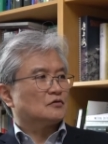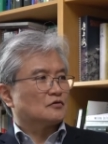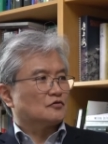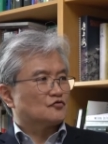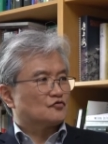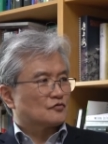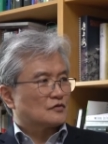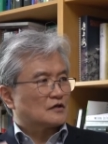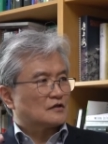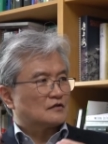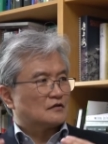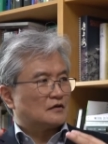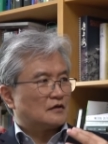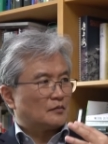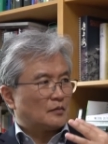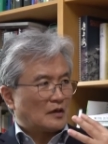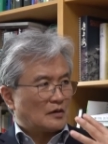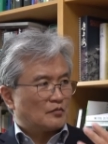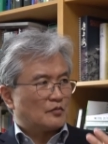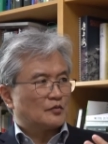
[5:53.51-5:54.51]
건축가들의
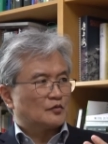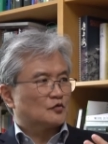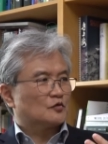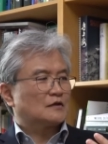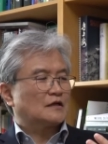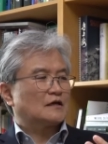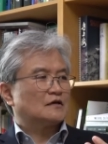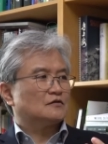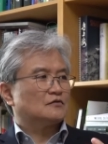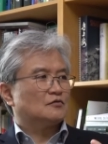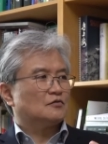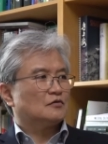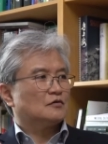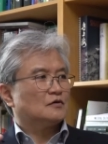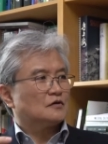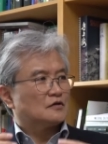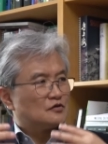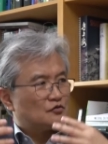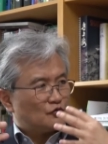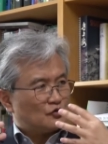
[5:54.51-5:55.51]
방법도 다르고
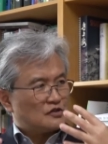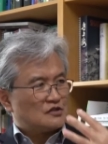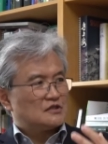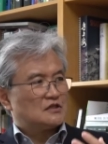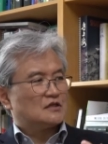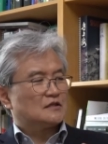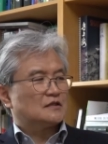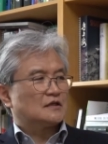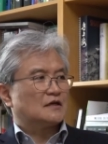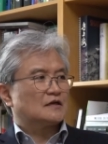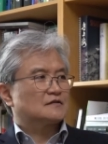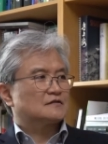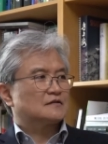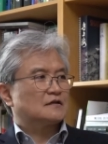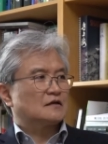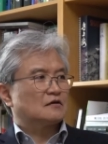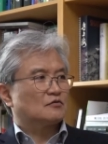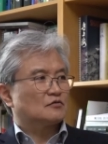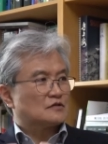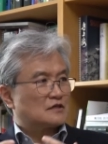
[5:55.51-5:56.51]
위치에 따라서
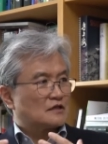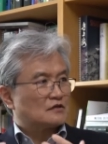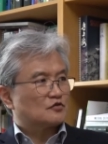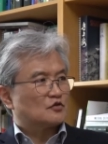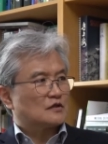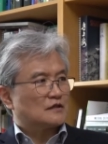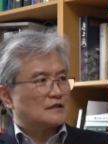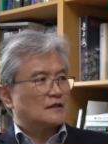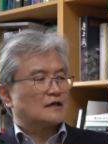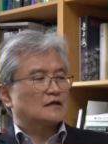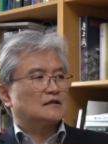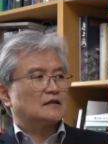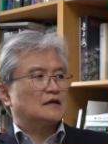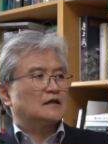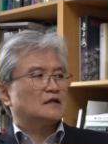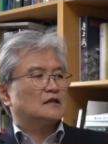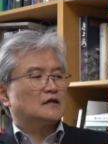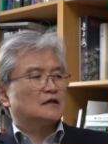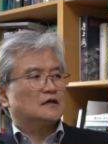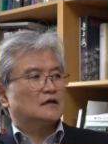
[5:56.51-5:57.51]
다르고 장소에 따라
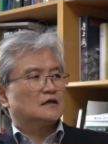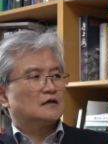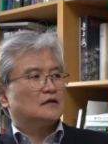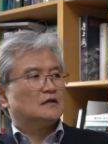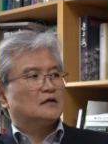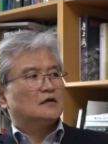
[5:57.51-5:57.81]
다르니까